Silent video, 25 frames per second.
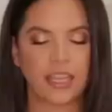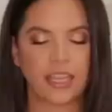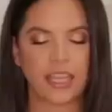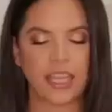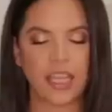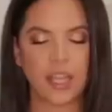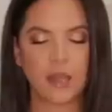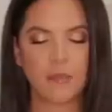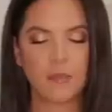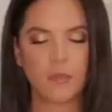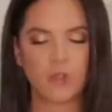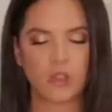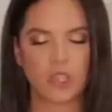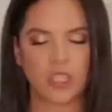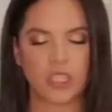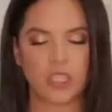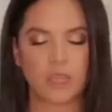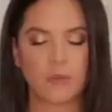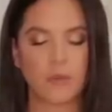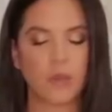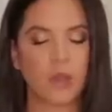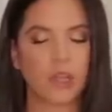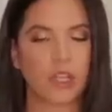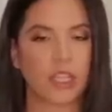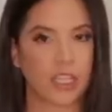Tiene
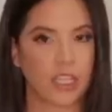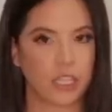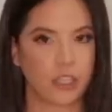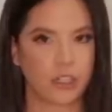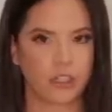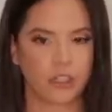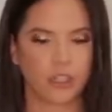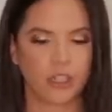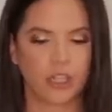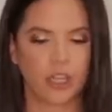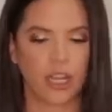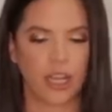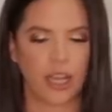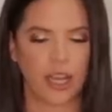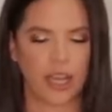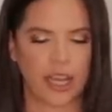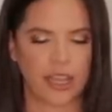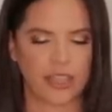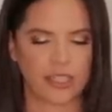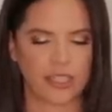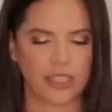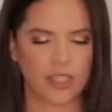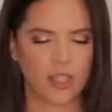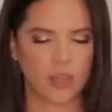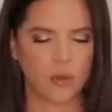muchísimo glitter, así